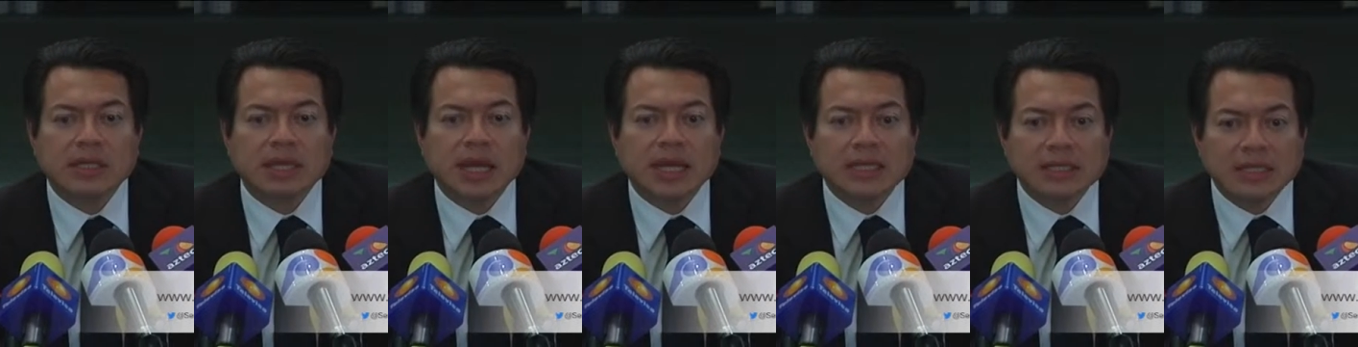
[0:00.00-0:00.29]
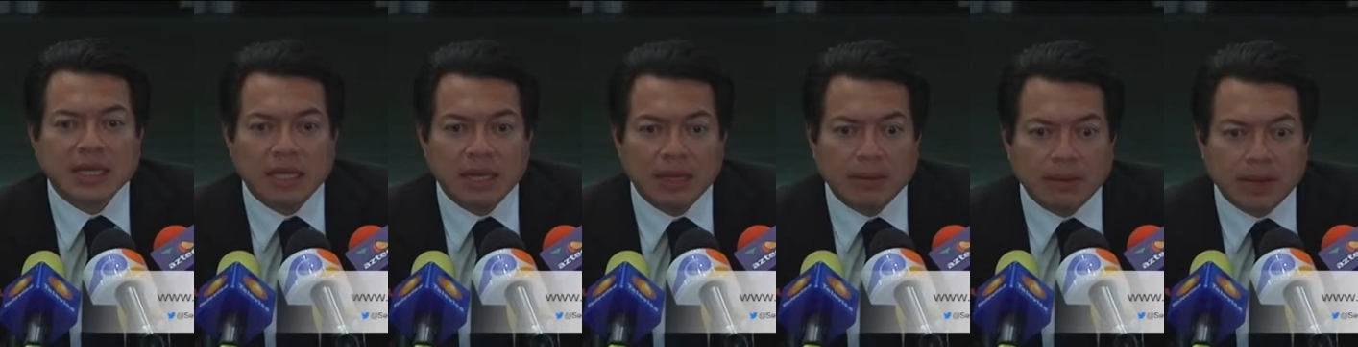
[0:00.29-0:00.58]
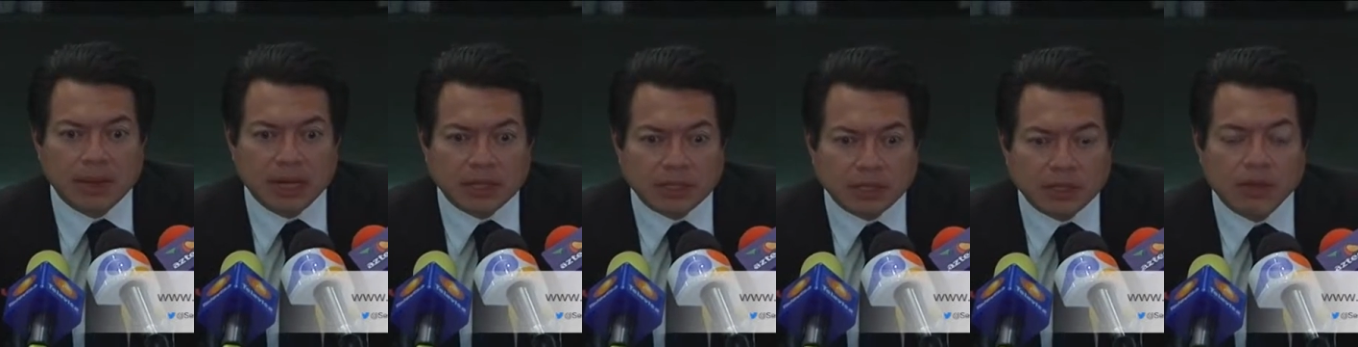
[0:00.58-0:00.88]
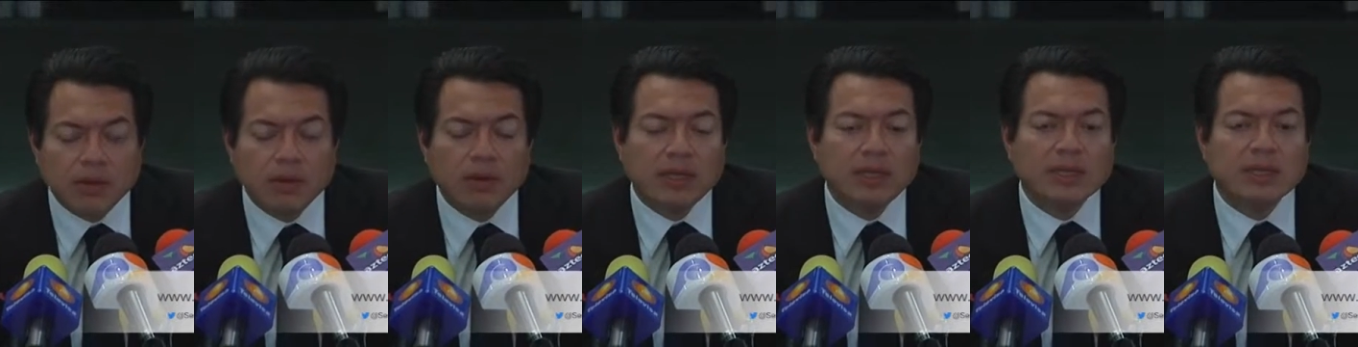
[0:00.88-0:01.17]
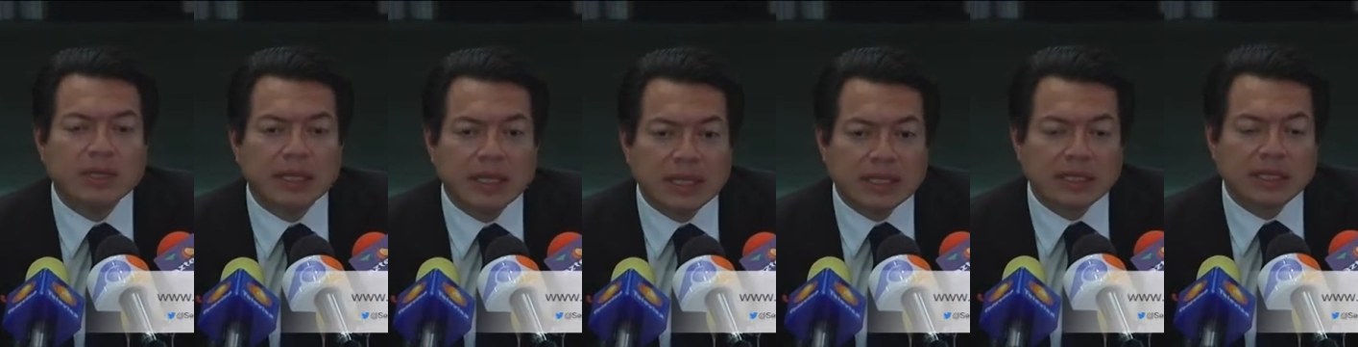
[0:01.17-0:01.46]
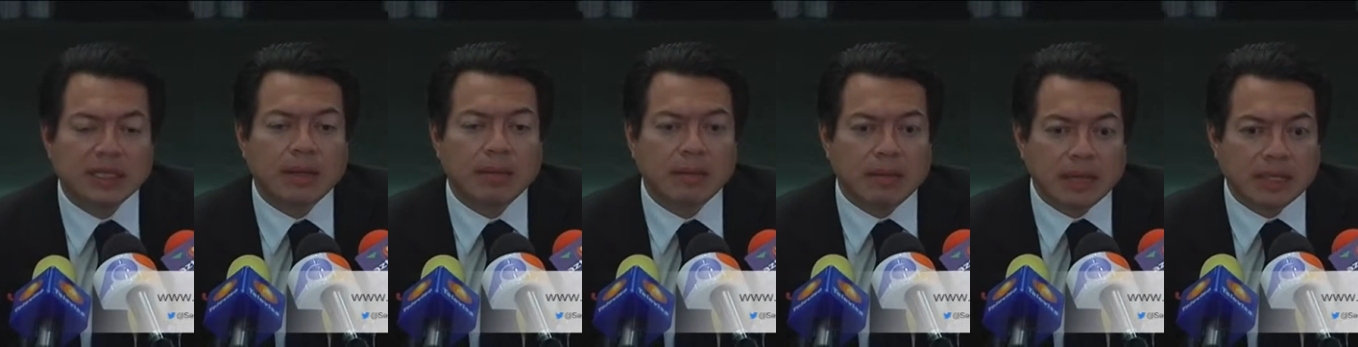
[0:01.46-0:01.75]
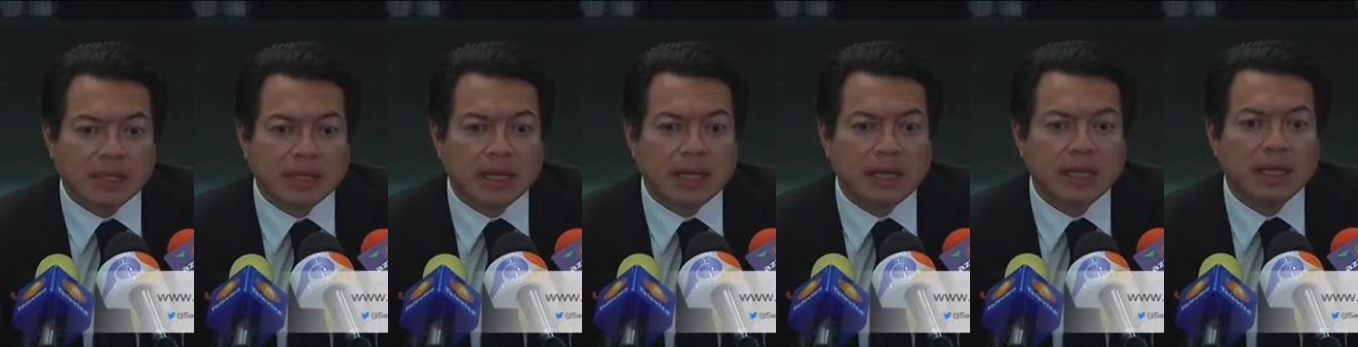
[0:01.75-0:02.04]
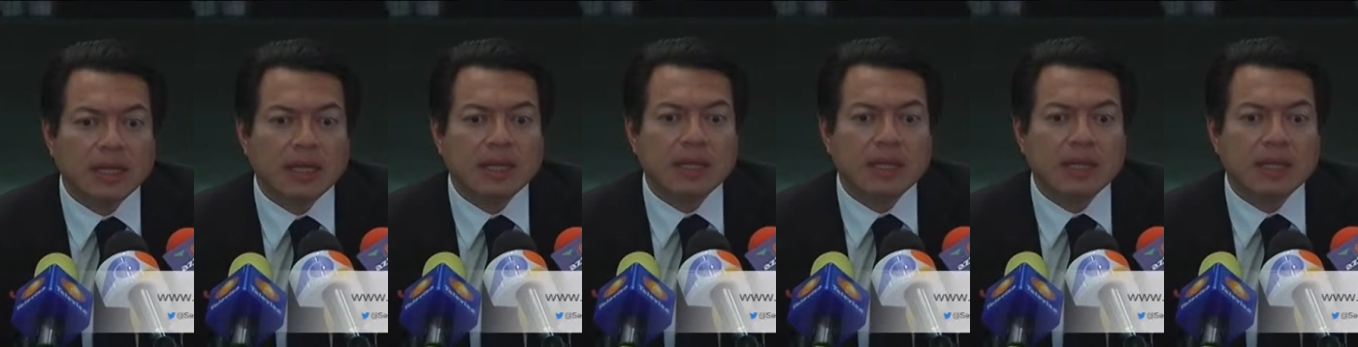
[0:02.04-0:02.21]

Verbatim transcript: las deliberaciones de esta mesa